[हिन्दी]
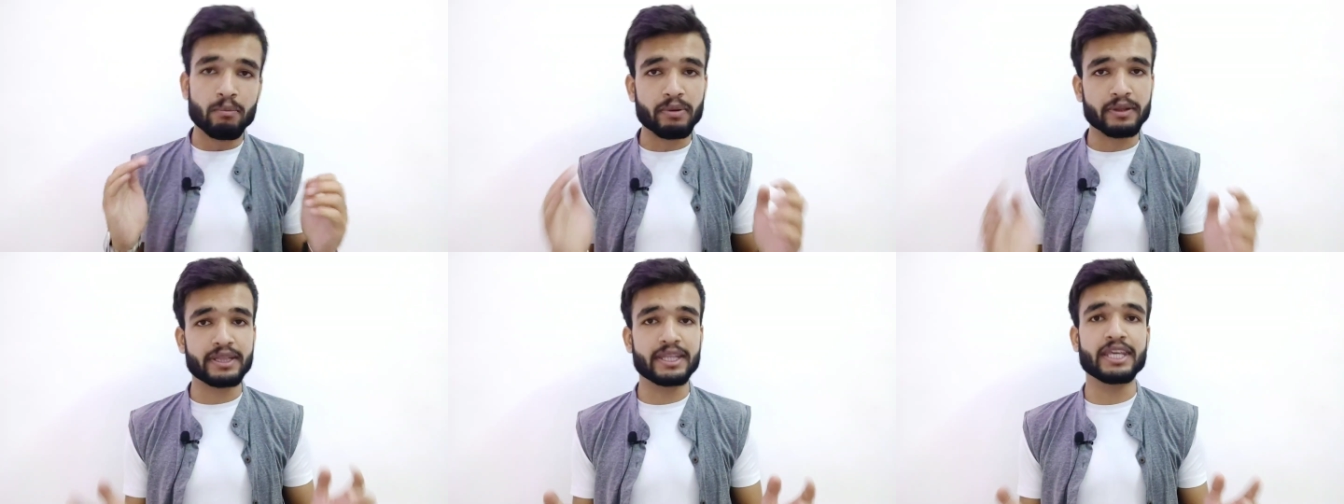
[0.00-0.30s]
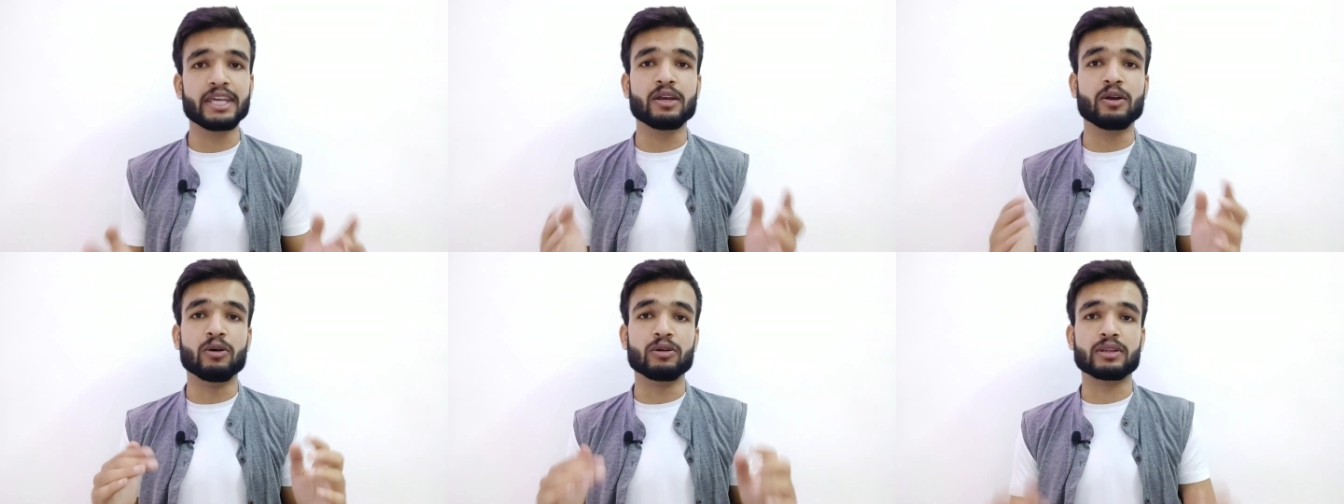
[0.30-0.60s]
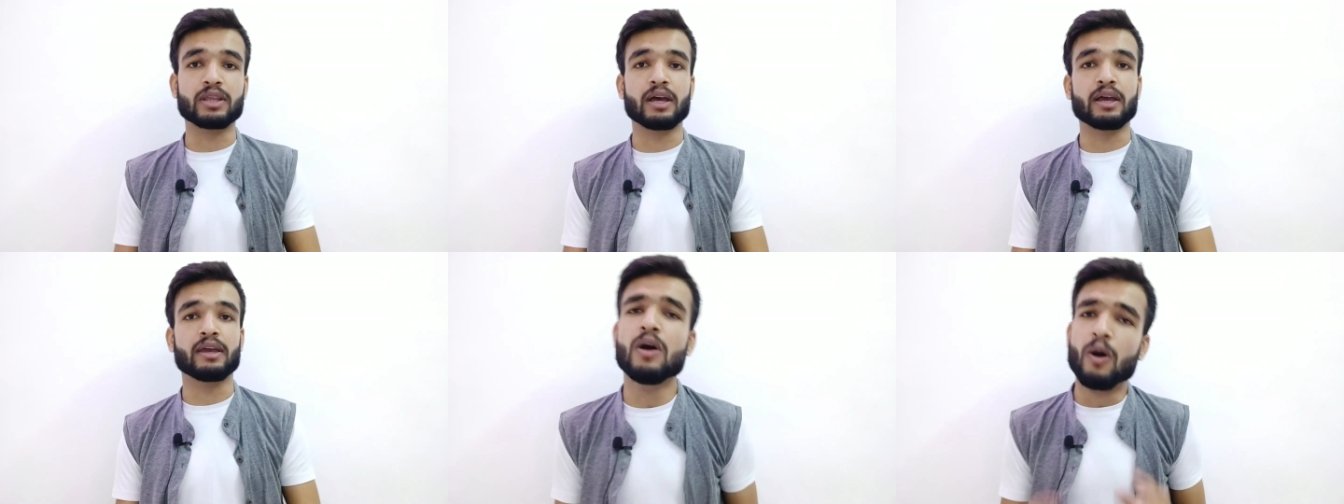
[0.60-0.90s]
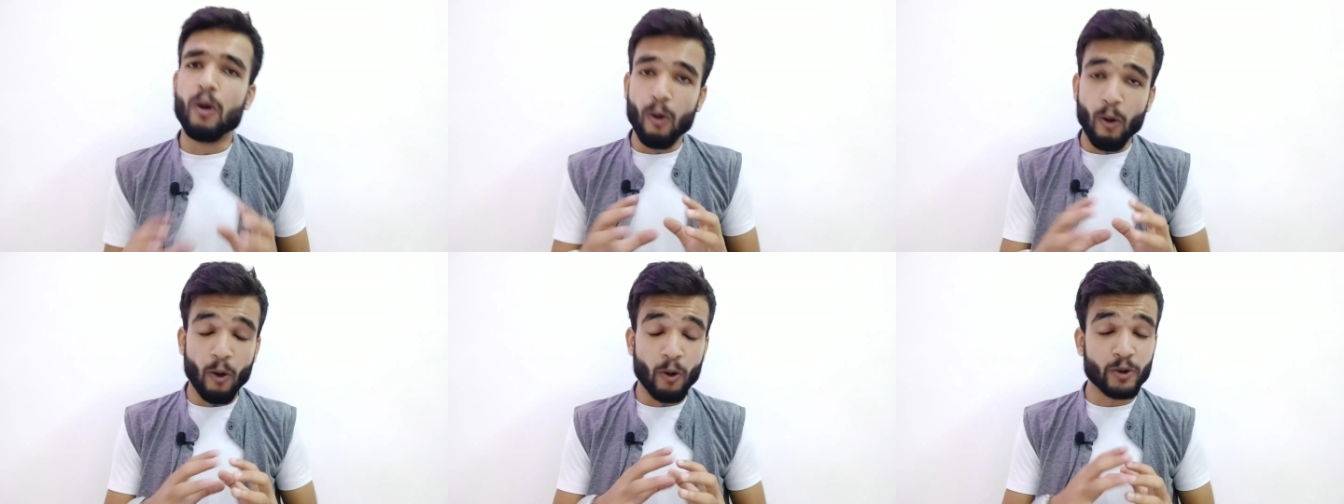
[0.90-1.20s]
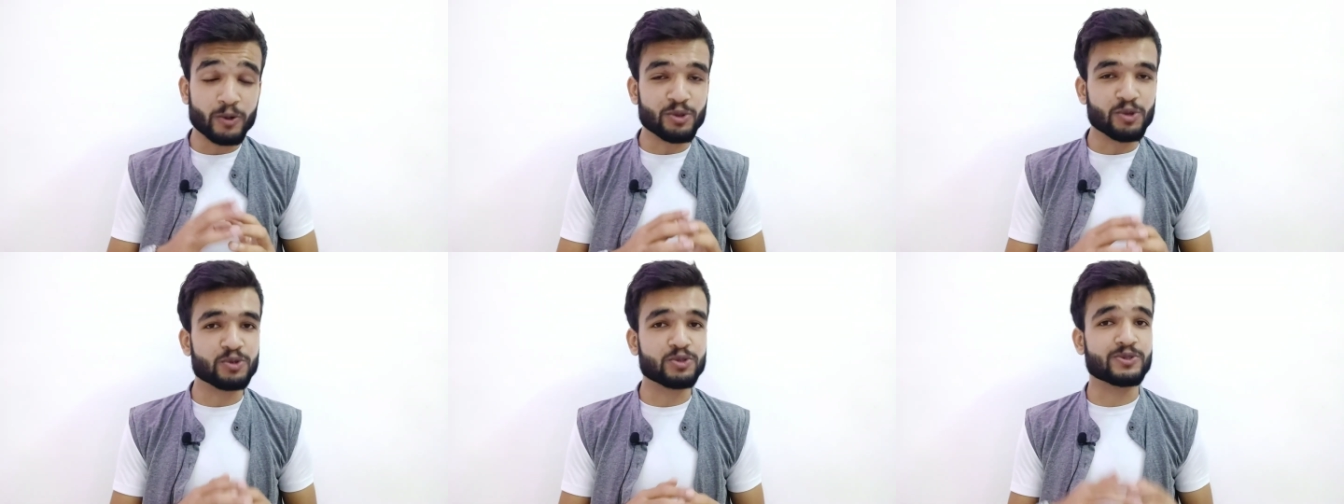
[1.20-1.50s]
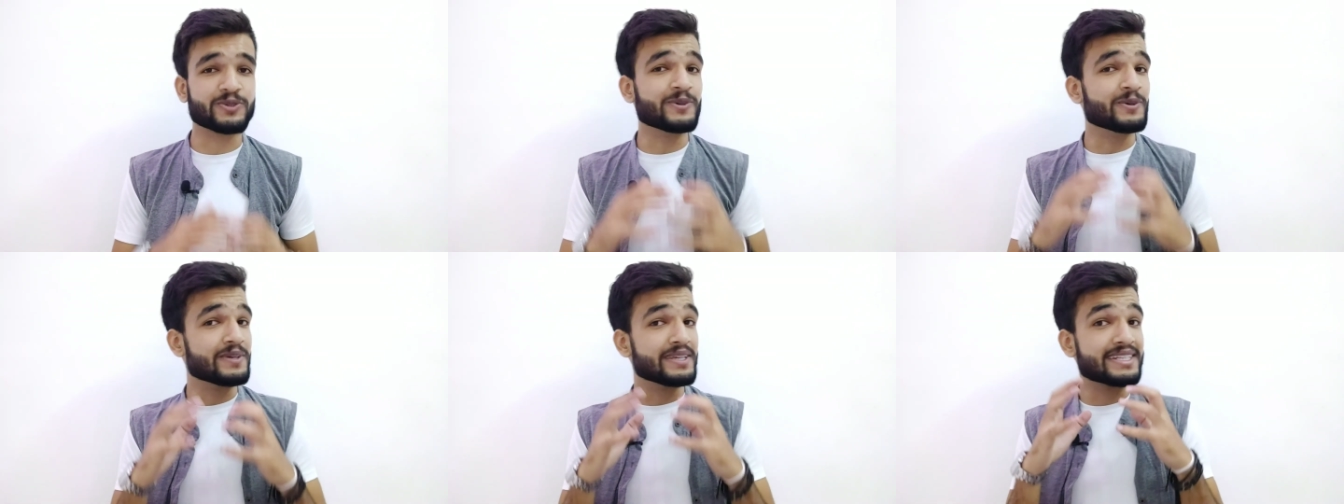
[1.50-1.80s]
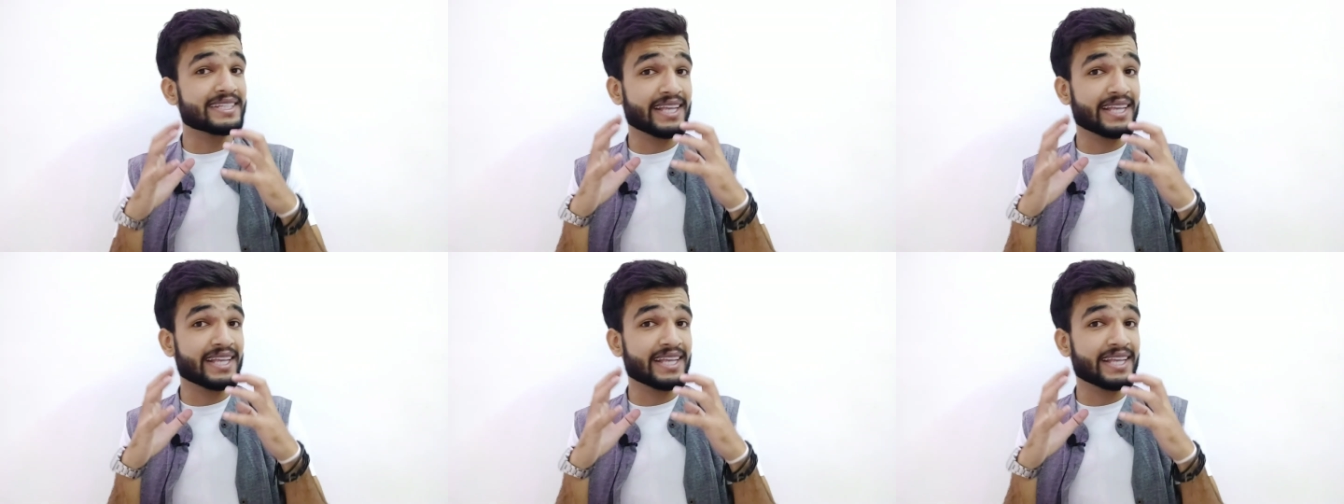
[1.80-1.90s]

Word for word: प्रतीक होता है और दोस्तों